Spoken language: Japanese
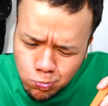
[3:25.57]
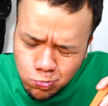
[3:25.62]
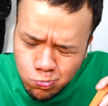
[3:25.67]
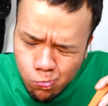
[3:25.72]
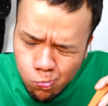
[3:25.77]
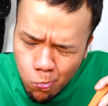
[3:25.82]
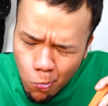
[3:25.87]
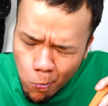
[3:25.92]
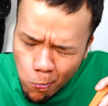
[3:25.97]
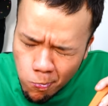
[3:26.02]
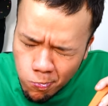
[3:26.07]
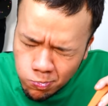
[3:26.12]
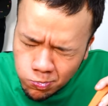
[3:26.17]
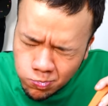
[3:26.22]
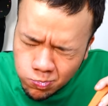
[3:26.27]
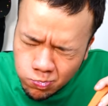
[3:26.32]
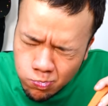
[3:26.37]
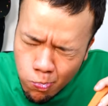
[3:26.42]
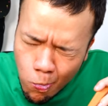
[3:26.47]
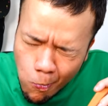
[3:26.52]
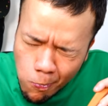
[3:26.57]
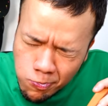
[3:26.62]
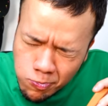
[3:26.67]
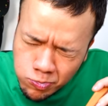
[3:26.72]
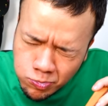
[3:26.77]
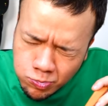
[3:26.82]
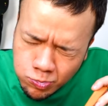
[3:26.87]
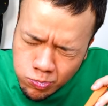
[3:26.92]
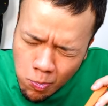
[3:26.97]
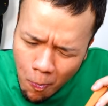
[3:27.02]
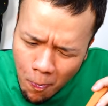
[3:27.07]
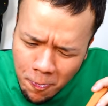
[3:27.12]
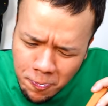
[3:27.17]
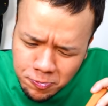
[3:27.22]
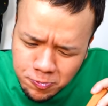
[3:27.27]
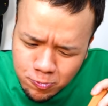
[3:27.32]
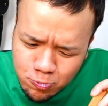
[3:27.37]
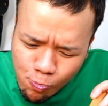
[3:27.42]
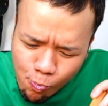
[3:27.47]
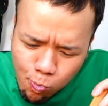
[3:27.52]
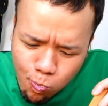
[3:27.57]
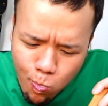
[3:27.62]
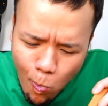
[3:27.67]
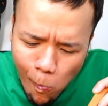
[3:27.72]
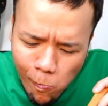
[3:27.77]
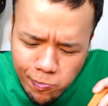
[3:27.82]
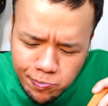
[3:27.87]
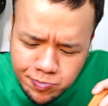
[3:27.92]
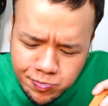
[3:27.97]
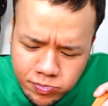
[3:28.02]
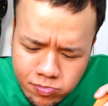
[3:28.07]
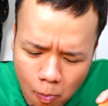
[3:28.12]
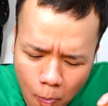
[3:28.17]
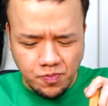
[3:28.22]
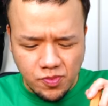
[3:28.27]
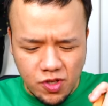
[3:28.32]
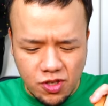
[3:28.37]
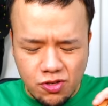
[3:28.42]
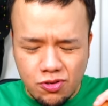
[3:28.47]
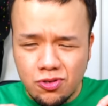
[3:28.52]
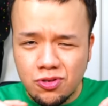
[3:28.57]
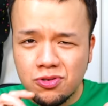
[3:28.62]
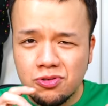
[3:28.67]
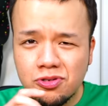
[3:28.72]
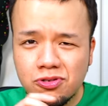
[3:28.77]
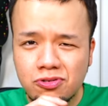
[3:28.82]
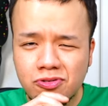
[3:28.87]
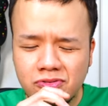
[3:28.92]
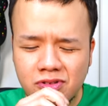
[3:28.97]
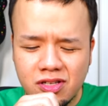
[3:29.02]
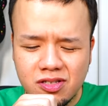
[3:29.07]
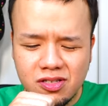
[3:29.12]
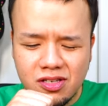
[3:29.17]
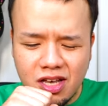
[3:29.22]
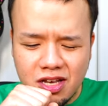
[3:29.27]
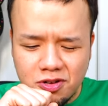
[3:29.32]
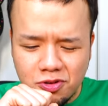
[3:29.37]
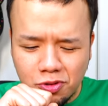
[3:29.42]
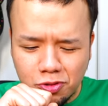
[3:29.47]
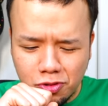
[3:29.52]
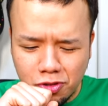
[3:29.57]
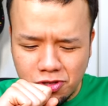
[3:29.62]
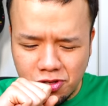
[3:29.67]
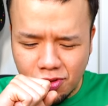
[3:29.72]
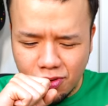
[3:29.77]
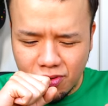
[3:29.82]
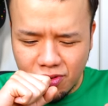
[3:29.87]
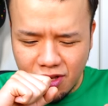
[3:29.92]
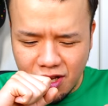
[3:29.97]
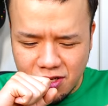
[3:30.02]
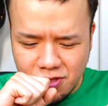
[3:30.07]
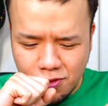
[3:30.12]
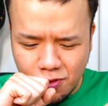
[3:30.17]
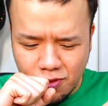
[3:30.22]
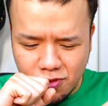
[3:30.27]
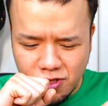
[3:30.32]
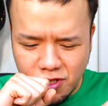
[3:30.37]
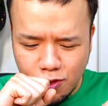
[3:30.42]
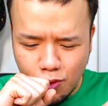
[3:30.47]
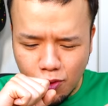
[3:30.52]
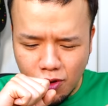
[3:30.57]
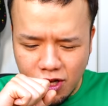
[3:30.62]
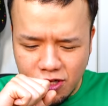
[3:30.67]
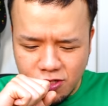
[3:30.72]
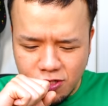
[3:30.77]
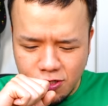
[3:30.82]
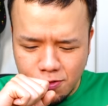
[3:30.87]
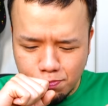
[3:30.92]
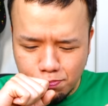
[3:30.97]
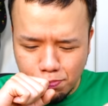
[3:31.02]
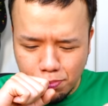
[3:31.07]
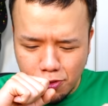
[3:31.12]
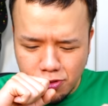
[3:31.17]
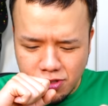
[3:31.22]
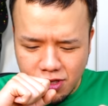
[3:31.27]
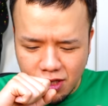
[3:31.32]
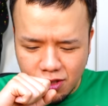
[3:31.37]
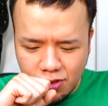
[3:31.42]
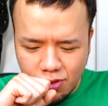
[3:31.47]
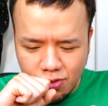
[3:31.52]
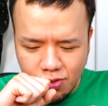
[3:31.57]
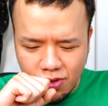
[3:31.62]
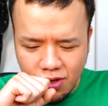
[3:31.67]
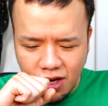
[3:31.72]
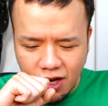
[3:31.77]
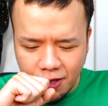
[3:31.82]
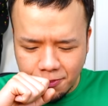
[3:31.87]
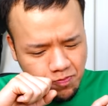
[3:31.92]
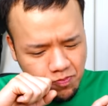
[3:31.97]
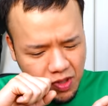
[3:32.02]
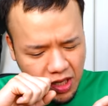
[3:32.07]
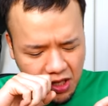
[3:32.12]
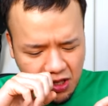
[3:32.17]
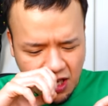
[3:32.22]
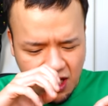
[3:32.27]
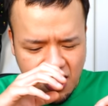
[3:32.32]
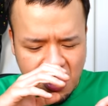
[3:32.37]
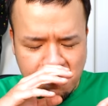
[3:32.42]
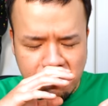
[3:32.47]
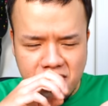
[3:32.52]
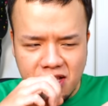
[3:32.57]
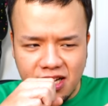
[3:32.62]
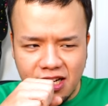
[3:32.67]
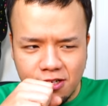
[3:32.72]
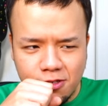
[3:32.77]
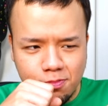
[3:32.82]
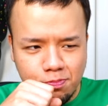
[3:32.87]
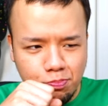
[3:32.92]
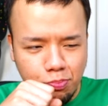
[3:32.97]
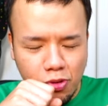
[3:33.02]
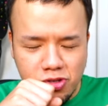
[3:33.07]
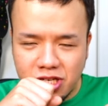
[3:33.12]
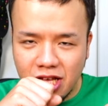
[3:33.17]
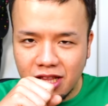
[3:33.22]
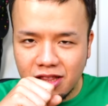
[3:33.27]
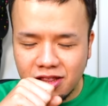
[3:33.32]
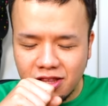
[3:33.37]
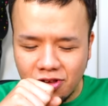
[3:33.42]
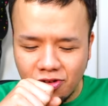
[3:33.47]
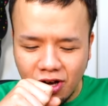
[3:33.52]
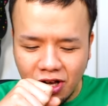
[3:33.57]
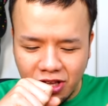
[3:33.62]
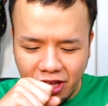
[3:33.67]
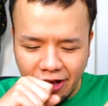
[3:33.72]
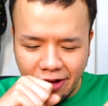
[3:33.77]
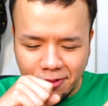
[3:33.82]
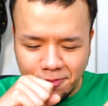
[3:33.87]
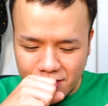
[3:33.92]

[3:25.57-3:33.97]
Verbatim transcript: うーん、牛乳につけることによって、そのシトラスっぽさというか、なんかね、ケミカルっぽさっていうかな、